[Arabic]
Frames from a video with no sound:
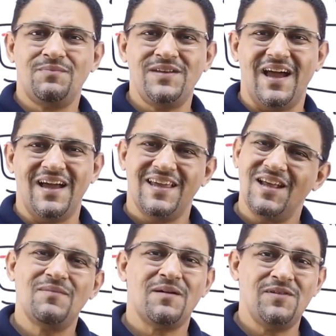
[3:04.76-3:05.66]
البيئه
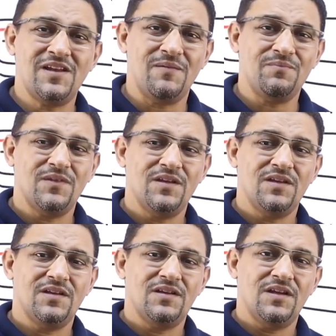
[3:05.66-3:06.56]
كلمه كبيره
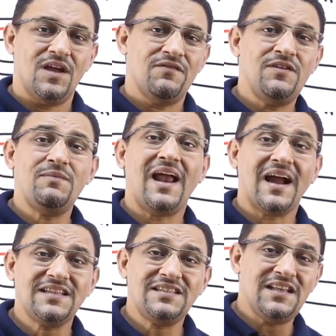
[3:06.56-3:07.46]
في من
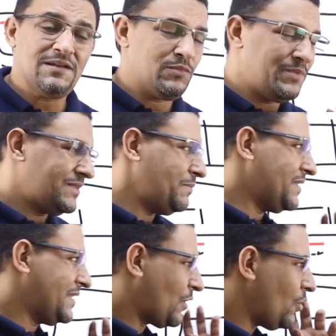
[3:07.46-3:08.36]
الحاجات اللي
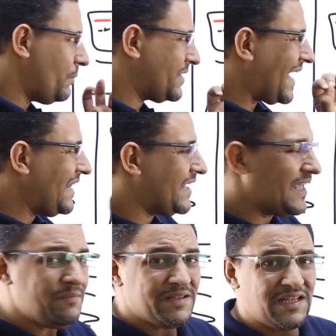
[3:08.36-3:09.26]
بتخلي
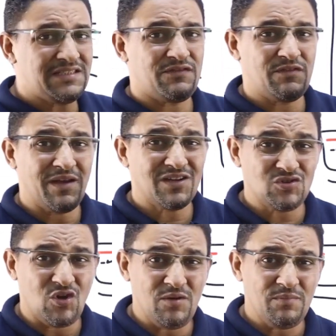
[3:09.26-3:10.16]
الكلمه تلزق في دماغ
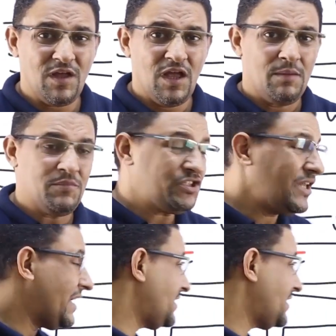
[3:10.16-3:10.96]
الطالب مش ان انا